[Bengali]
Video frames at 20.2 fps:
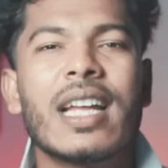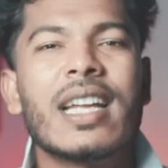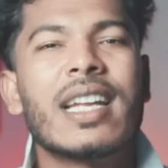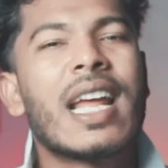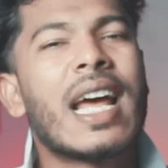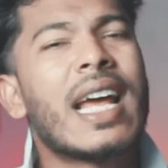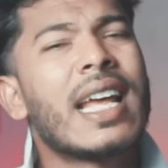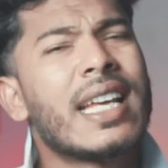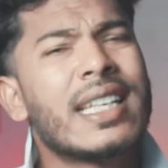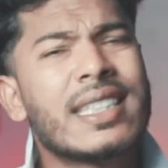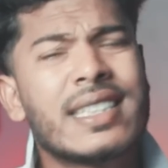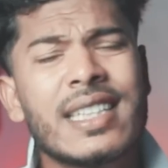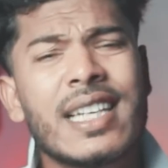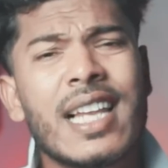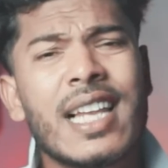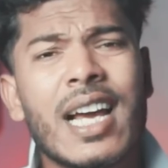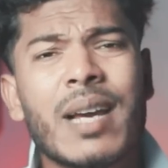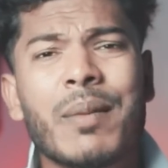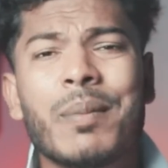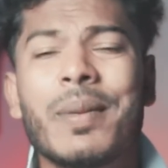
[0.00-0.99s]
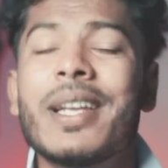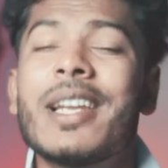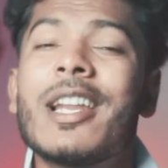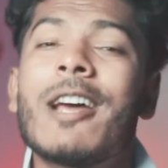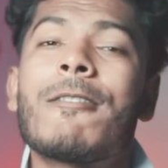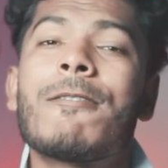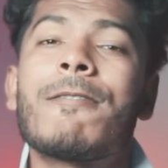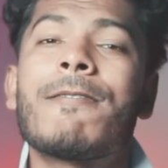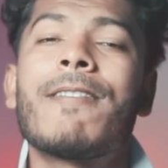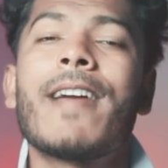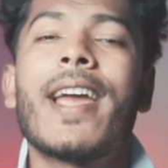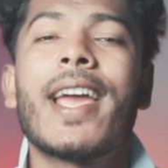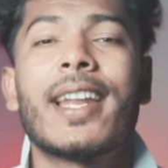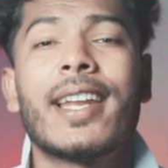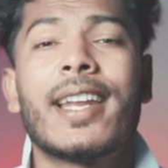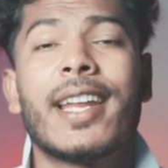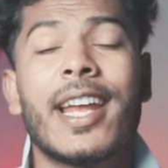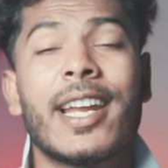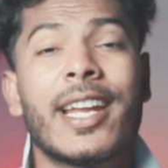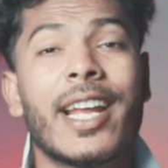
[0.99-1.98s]
না এসি লাগবে না ফ্যান
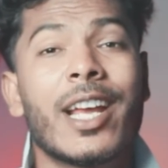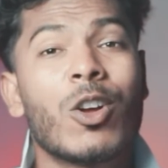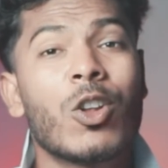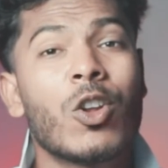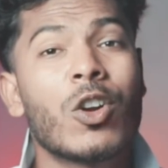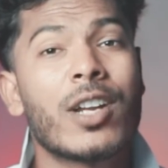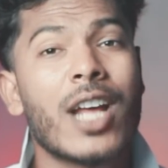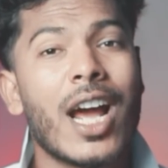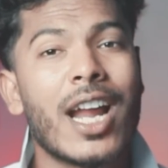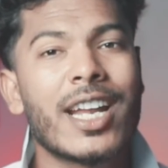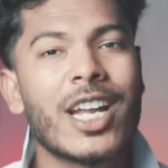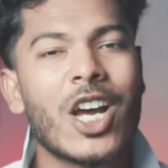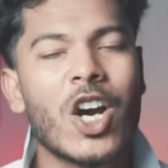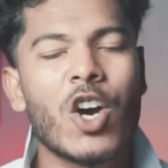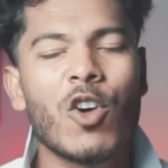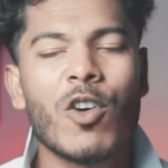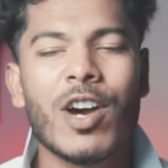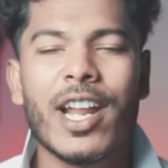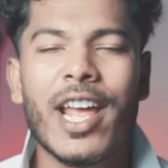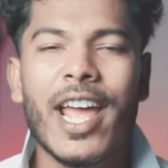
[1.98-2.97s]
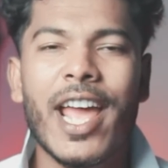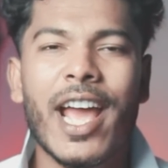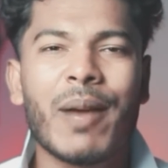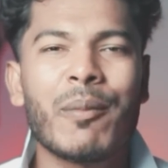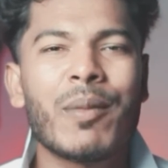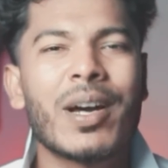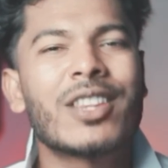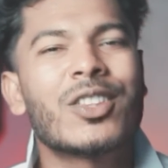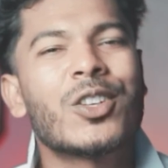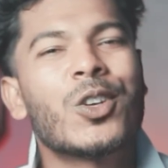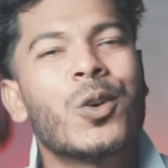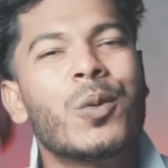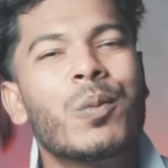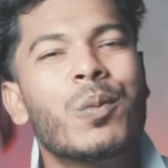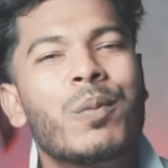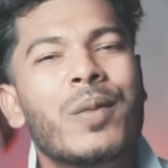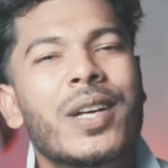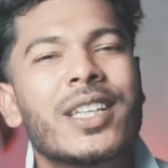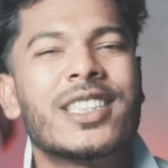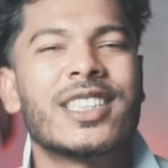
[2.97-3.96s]
এটাই হলো ঠান্ডা হওয়ার একমাত্র
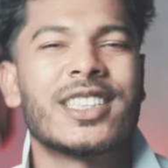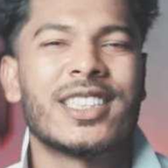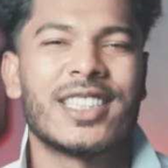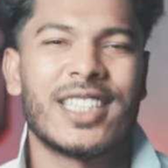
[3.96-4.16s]
মেশিন